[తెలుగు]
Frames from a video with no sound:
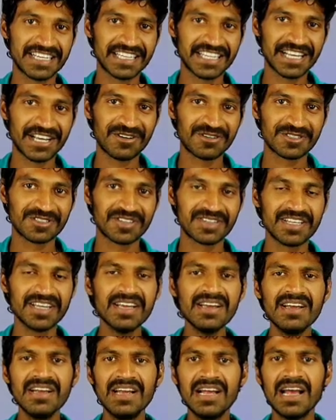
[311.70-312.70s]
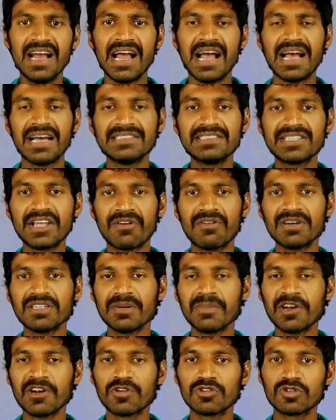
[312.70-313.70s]
కిందకే వస్తుంది అండ్ తర్వాత
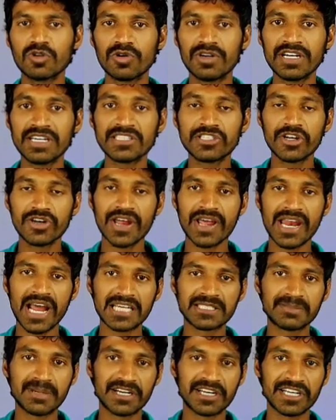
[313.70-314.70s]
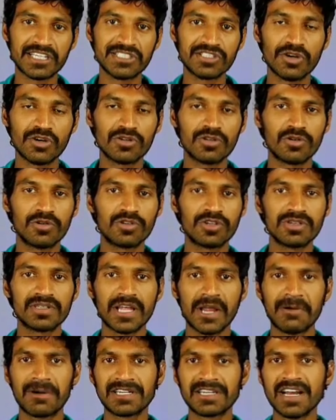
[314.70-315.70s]
మనకు ట్వంటీ ఇష్టం నైన్ ఎక్స్పెక్ట్ రేషియో
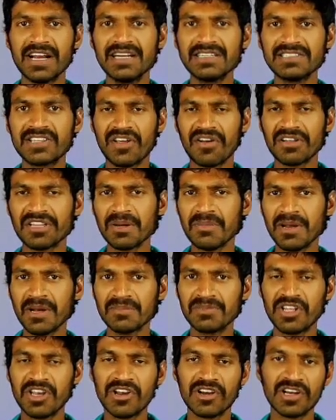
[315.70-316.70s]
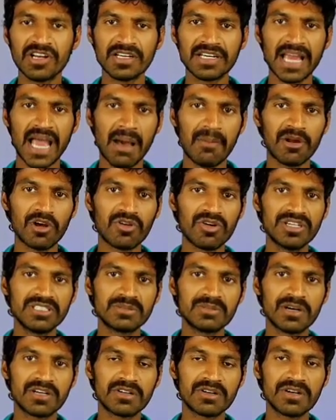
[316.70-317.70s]
అనమాట అండ్ తర్వాత మనం దీని యొక్క కెమెరా
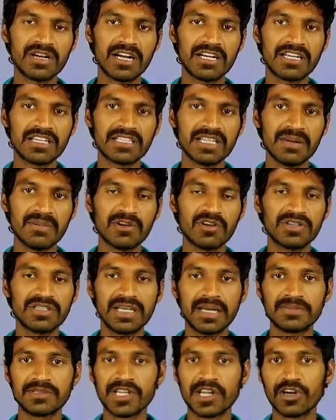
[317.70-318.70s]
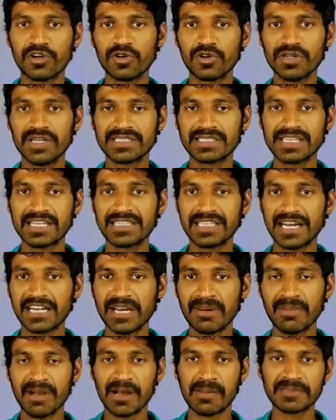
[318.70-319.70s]
గురించి మాట్లాడినట్టయితే మనకు ఎం జీరో టూ ఎస్కి
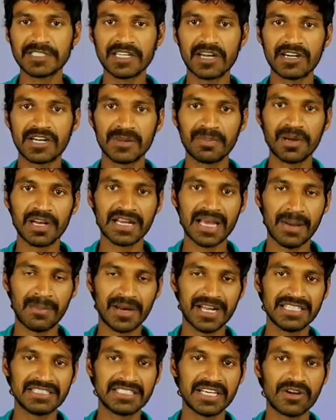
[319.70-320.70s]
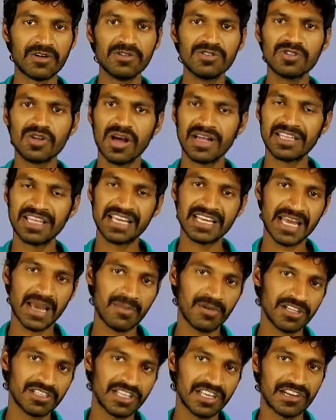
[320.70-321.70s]
థర్టీన్ మెగా పిక్సెల్ ట్రిపుల్ కెమెరా ఇచ్చారు సో అదే
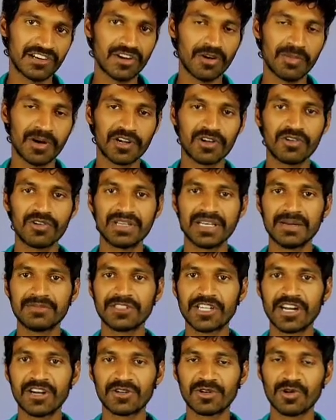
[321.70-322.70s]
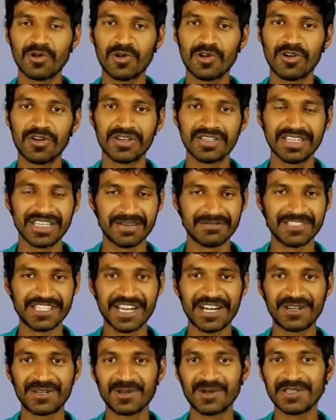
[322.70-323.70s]
కెమెరా దీంట్లో మనకు ఎఫ్ జీరో టూలో ఎఫ్
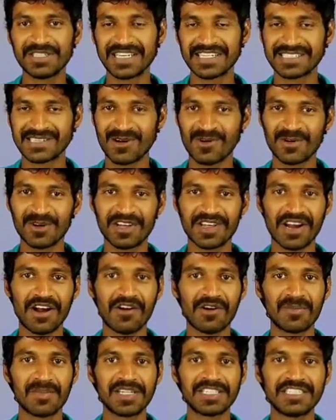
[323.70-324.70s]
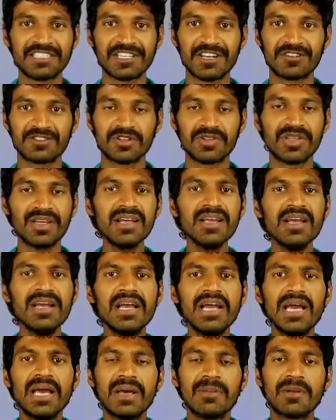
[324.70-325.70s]
జీరో టూ ఎస్లో కూడా రావడం అయితే జరుగుతుంది
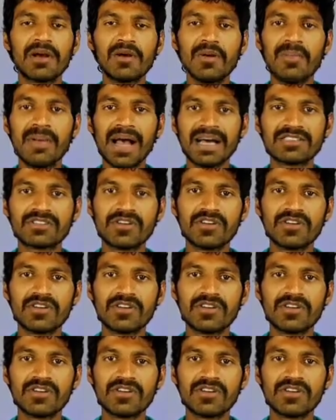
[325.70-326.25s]
మీకు బ్యాచ్